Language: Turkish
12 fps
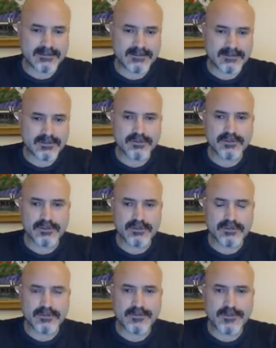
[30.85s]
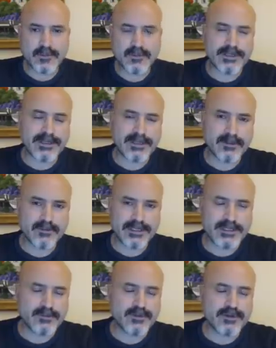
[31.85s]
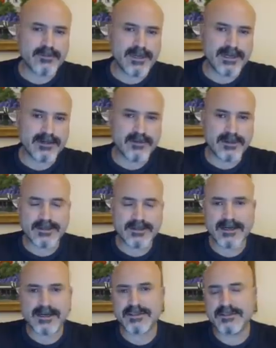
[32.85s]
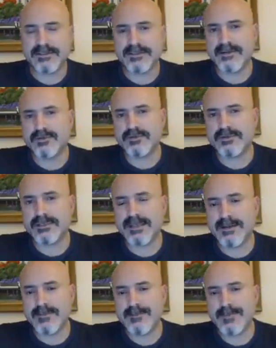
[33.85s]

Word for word: sunduğu Türkiye'nin de bunu 2,5 milyar dolar karşılığında Rusya'dan